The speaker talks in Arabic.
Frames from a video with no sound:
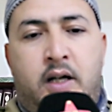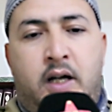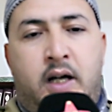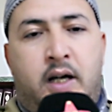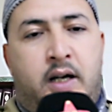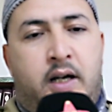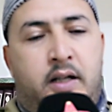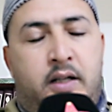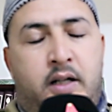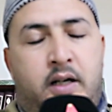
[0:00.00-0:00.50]

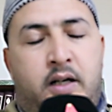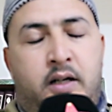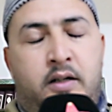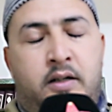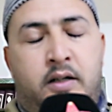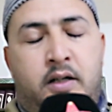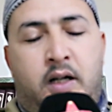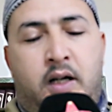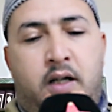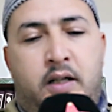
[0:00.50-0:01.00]
هكذا
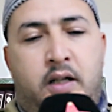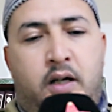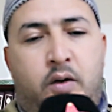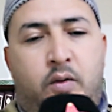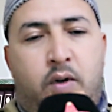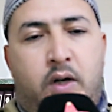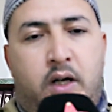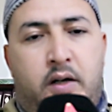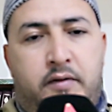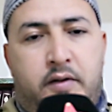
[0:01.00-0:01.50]
هذا
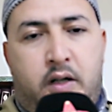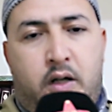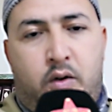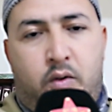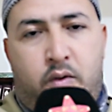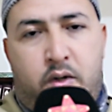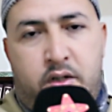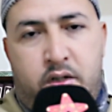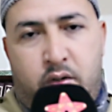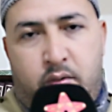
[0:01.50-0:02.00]
هو أفضل
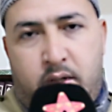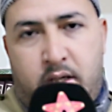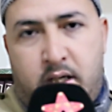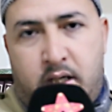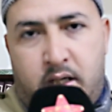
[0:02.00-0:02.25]
وجه